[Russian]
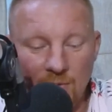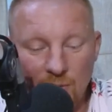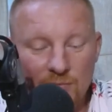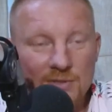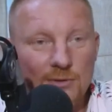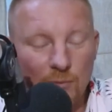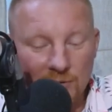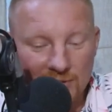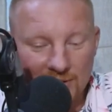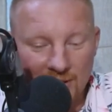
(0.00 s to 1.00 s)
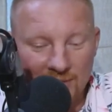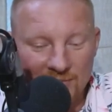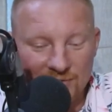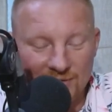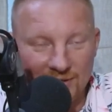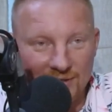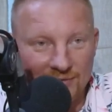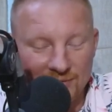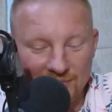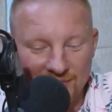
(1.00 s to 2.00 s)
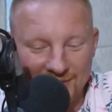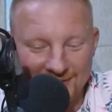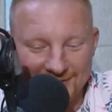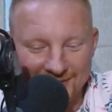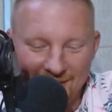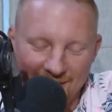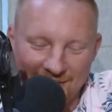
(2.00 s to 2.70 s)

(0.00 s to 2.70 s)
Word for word: Берем без опыта, обычно такие вот объявления